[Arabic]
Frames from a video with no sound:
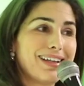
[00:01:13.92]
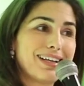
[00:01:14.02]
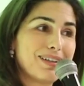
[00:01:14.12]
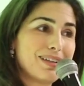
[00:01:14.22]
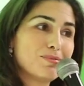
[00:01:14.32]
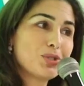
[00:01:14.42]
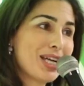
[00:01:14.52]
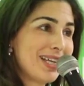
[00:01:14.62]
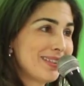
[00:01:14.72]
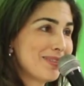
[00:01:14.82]
ضمانات
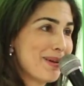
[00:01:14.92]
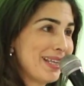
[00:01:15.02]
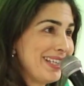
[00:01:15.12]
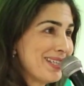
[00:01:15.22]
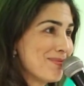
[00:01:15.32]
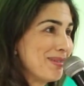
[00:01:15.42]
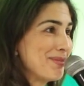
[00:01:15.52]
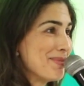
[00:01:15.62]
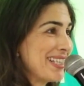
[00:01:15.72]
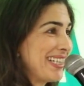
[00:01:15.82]
ولا لأسباب
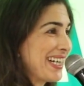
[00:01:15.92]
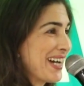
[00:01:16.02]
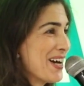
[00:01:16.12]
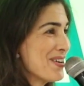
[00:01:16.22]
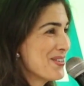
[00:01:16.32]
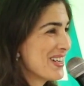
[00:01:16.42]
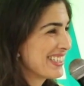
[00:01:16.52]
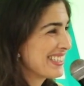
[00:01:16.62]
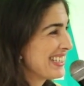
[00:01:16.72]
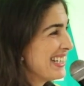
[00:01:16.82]
أخرى دونك
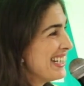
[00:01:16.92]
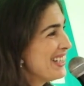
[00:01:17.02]
احنا